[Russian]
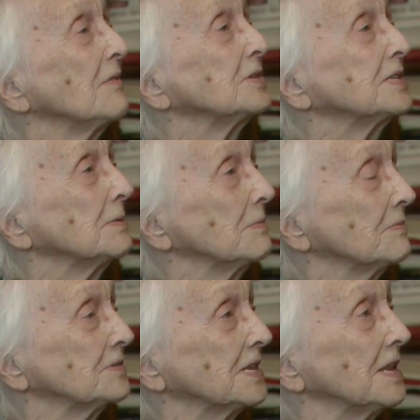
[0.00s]
Сем...
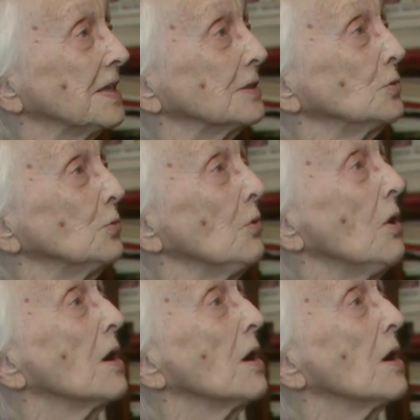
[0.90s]
Вселенную,